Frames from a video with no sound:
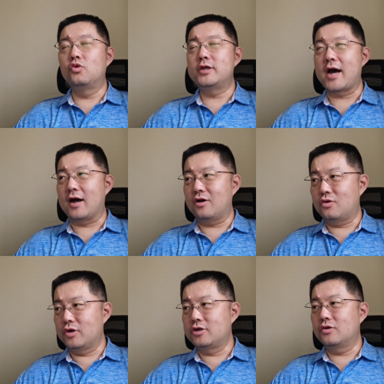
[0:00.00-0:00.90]
估
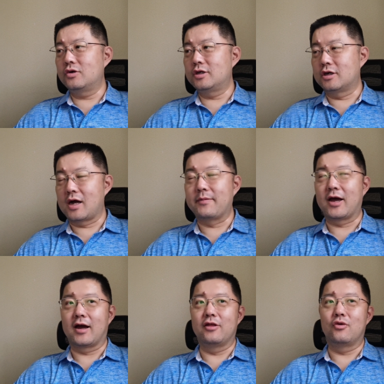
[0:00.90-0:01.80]
价、回收，这是他
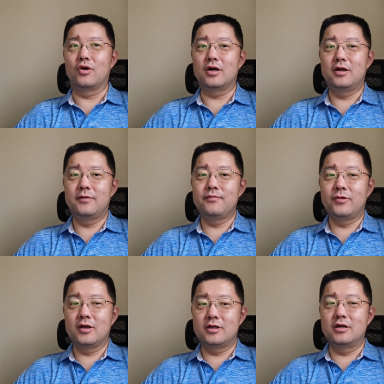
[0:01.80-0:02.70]
们该干的活儿，
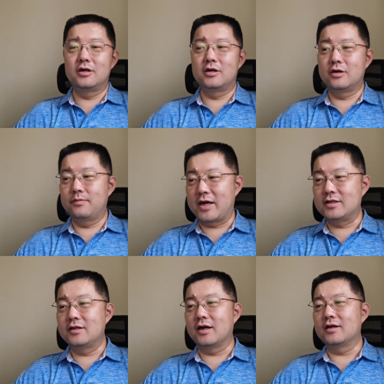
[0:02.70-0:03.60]
甚至是卖
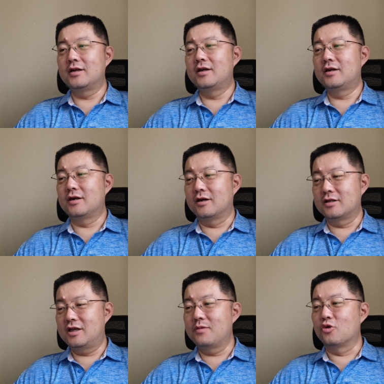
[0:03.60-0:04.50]
新的，然
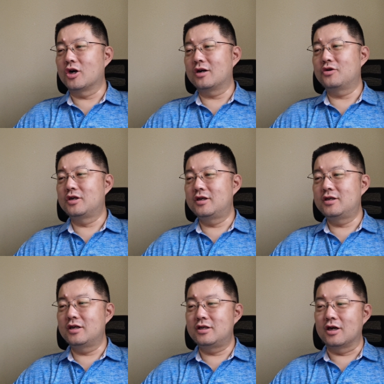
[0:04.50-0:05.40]
后贴膜，这是
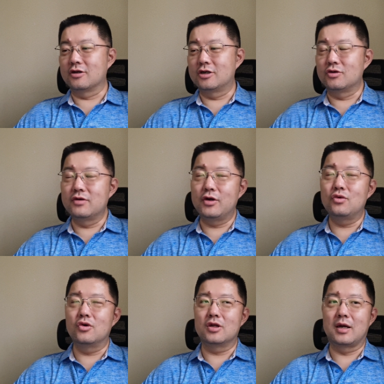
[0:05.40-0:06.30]
一些小的手机维
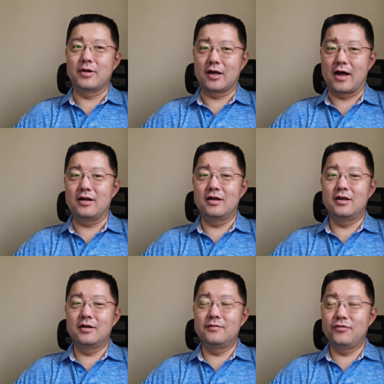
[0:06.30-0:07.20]
护，他们也干，
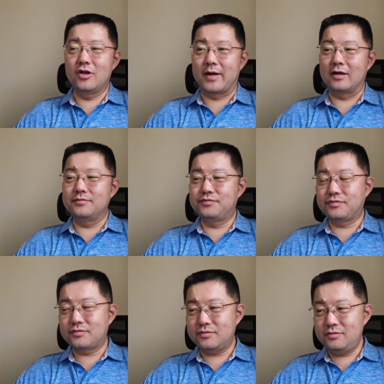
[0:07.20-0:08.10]
对吧？
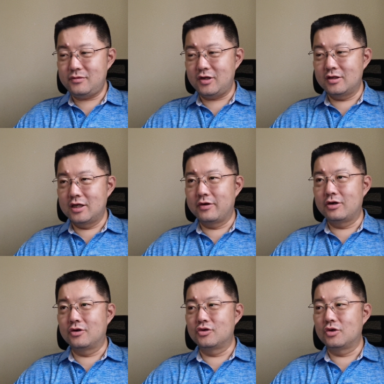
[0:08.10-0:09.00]
再
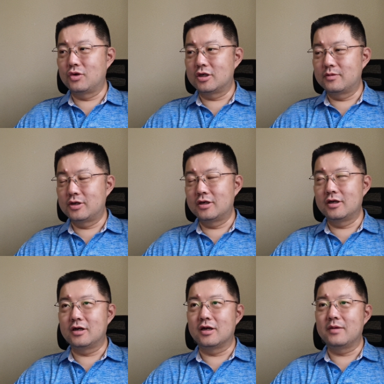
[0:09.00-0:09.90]
往后说，我是不
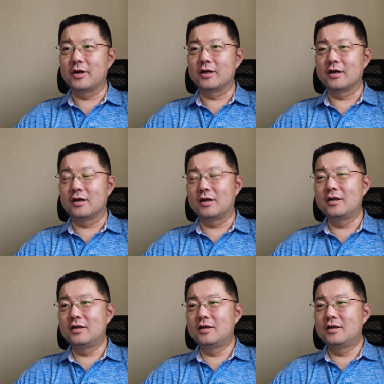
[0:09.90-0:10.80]
是可以把这
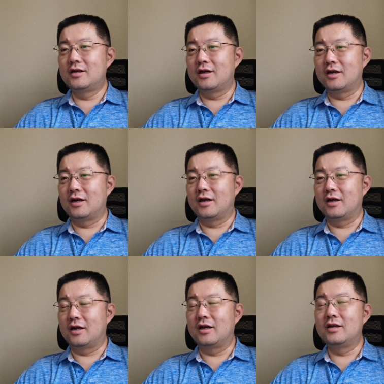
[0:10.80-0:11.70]
个
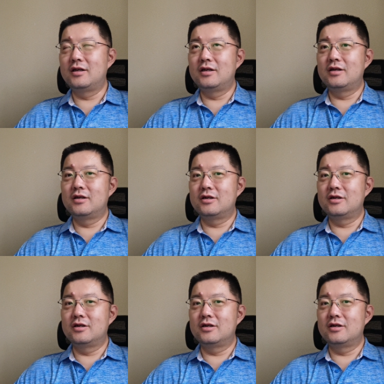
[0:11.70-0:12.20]
呃？